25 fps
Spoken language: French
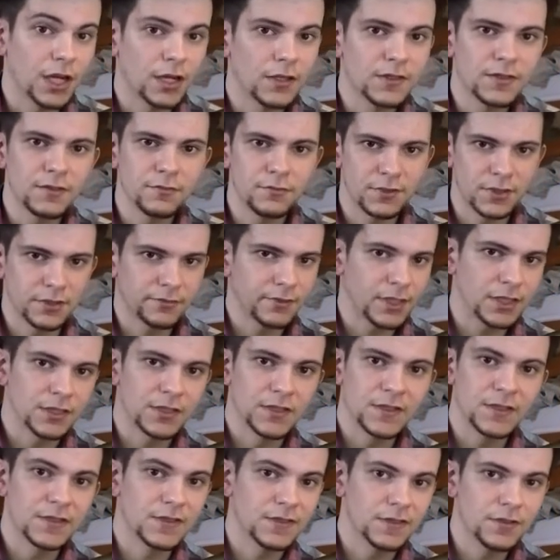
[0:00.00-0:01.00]
Hein. Si vous avez un
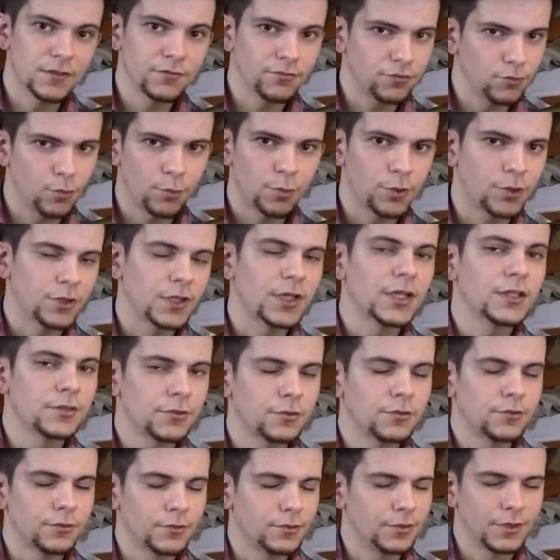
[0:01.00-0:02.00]
SSD, vous comprendrez
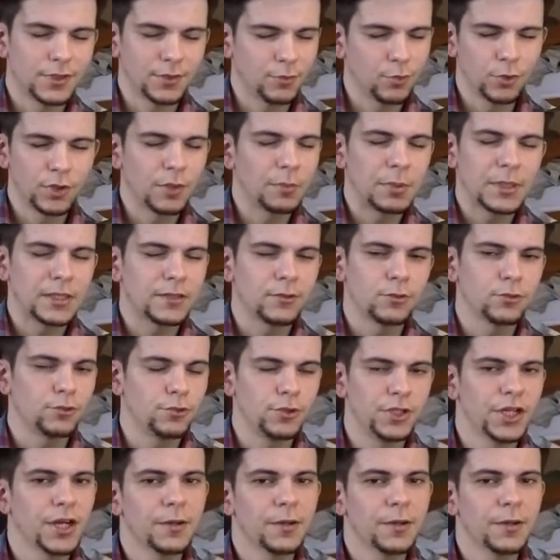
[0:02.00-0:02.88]
qu'on n'a pas le temps de le lire.